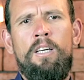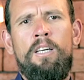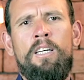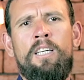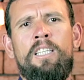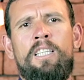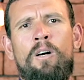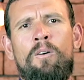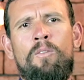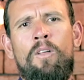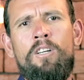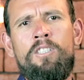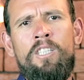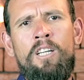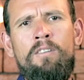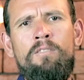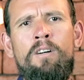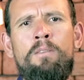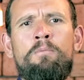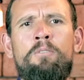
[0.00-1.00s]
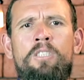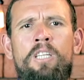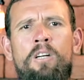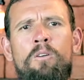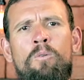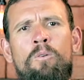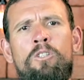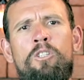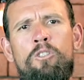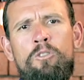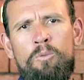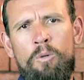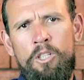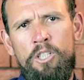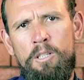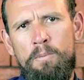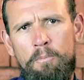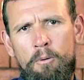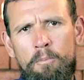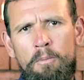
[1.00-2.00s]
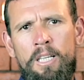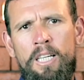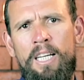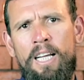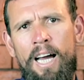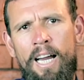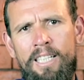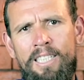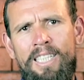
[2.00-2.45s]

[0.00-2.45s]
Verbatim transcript: Então nós não vamos ter condições de publicar